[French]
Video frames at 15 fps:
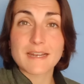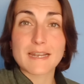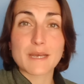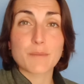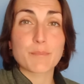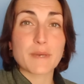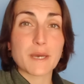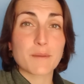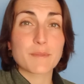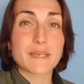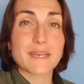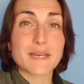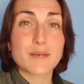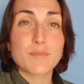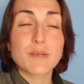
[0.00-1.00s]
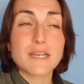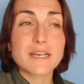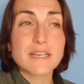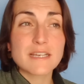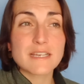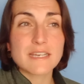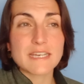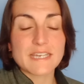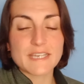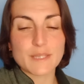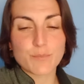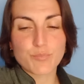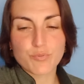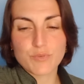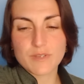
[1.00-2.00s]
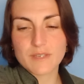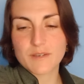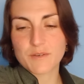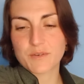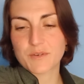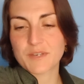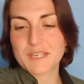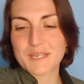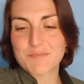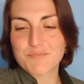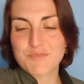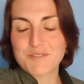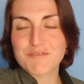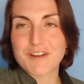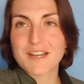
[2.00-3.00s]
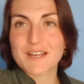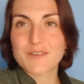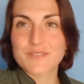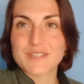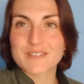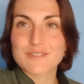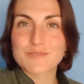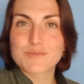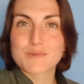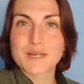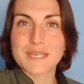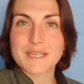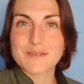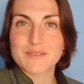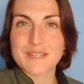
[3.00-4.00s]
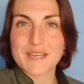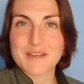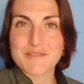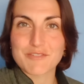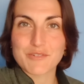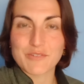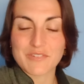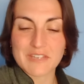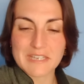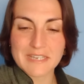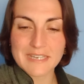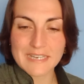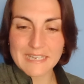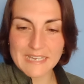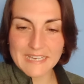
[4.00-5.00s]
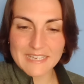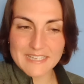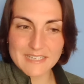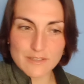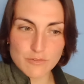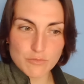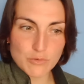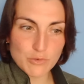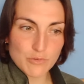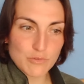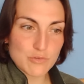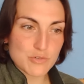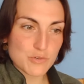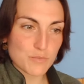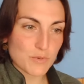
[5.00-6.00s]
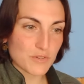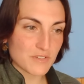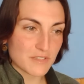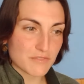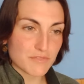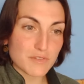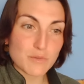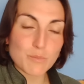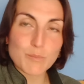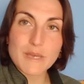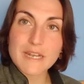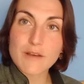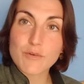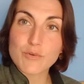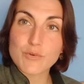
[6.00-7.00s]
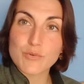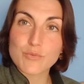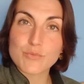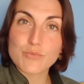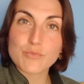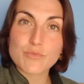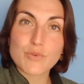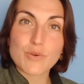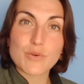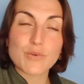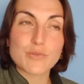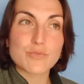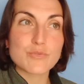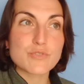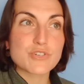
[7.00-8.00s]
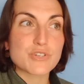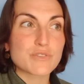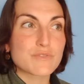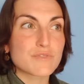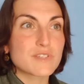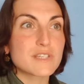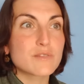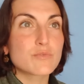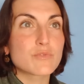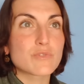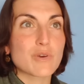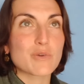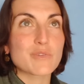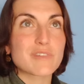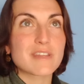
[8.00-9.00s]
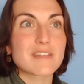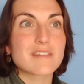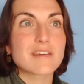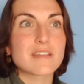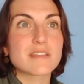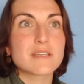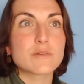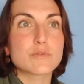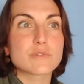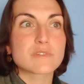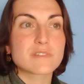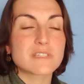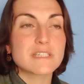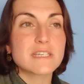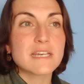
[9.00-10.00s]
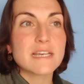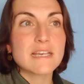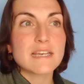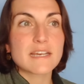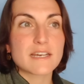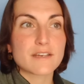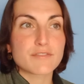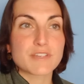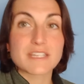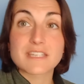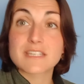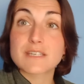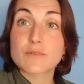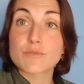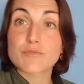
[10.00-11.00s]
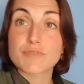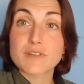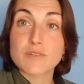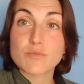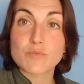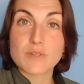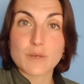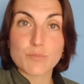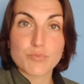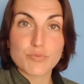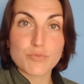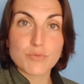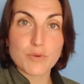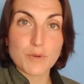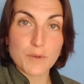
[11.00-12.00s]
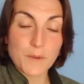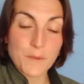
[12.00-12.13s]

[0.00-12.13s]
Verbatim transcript: l'imperméable. Et puis, et puis voilà, on a souri, on a avancé. Et sur ce chemin, on a fait une belle rencontre d'une jeune fille d'une trentaine d'années aussi, avec qui en fait on a pu,